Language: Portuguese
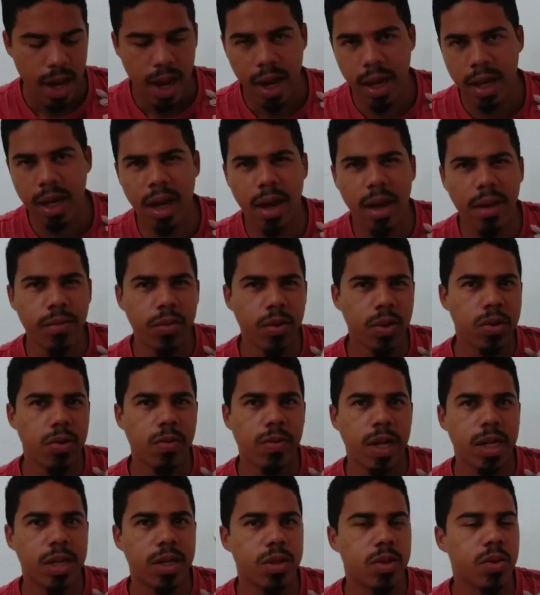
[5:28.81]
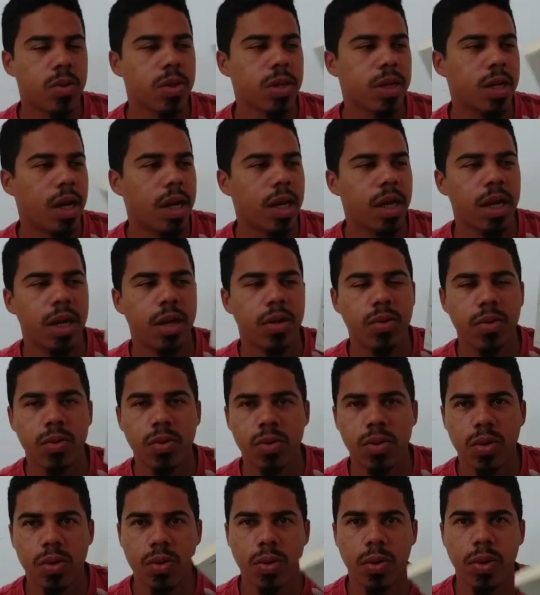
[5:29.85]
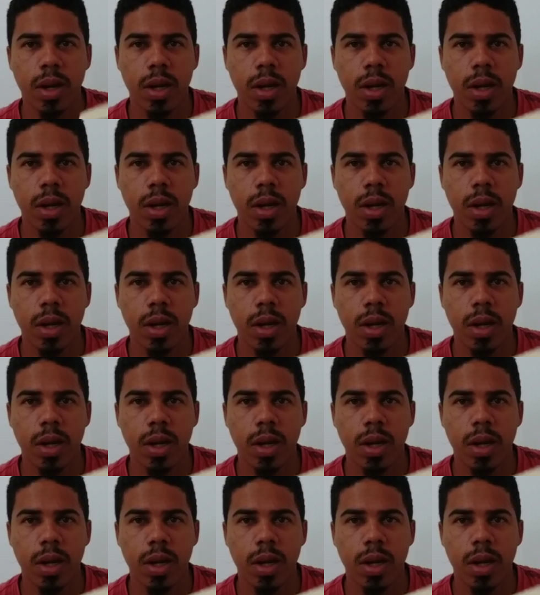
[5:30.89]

aqui é muito mais descontraído, o Dr.